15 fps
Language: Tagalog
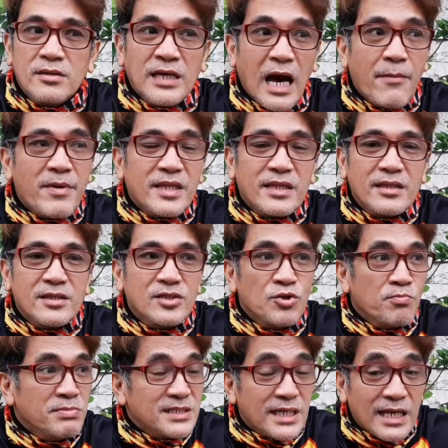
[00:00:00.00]
gamit
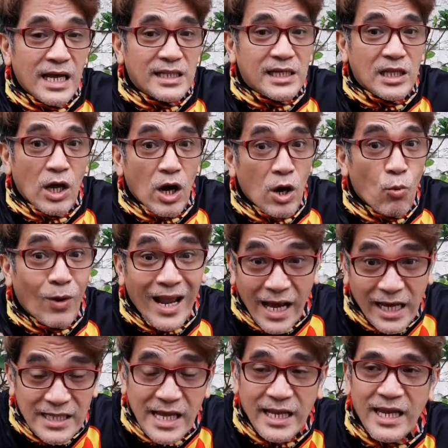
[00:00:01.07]
yung bisikleta na walang
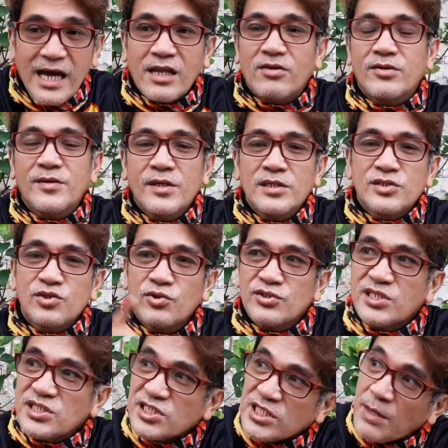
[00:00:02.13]
kadena. No? So,
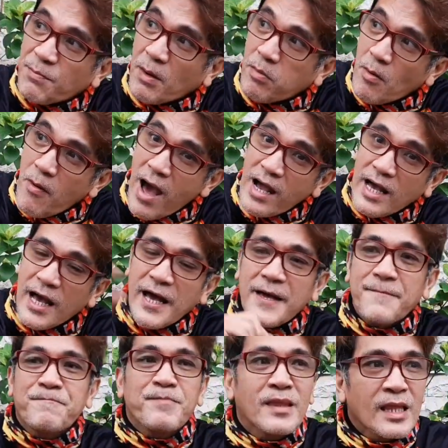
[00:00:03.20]
since napababa nga,
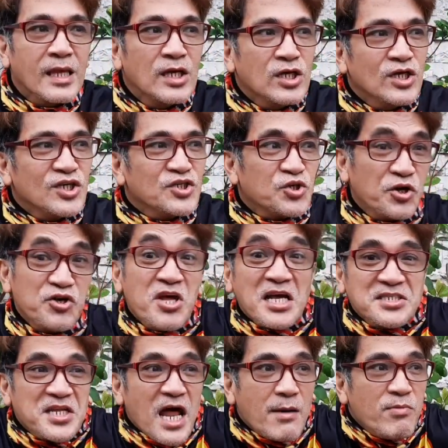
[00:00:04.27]
So yun nga,
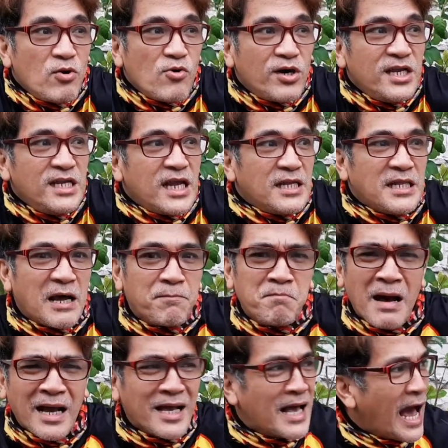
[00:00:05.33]
sinabi ko kanina,
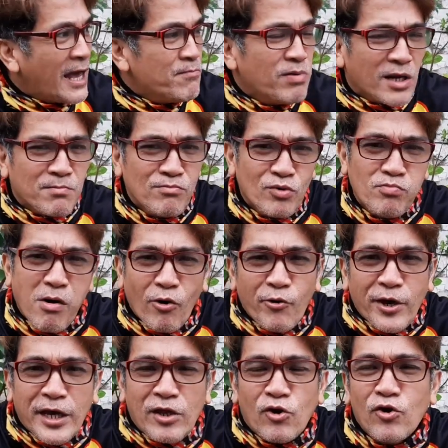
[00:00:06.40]
nag-MacGyver move ako
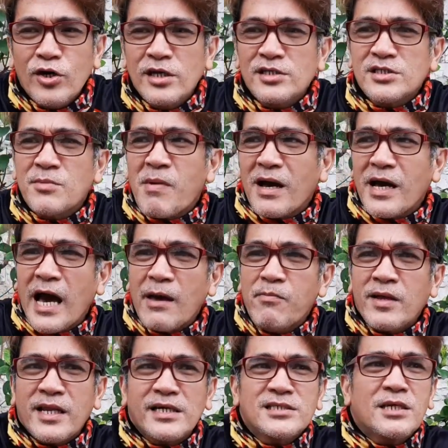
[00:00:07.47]
eh, no? Si
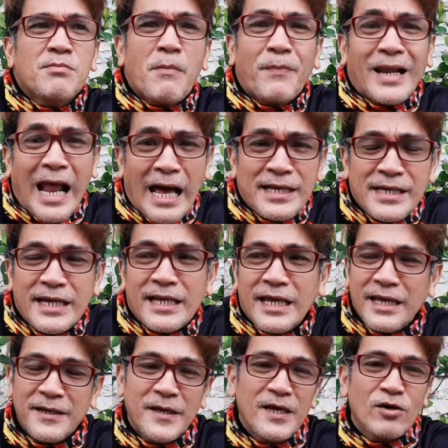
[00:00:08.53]
MacGyver kasi maparaan yan
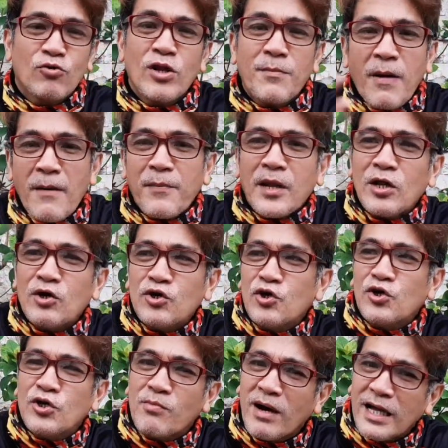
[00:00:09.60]
eh. Kung napapanood
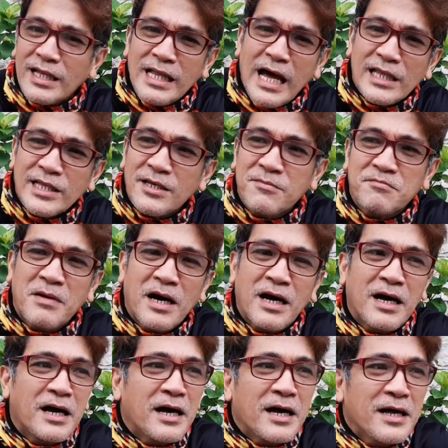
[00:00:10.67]
nyo, yung mga dating mga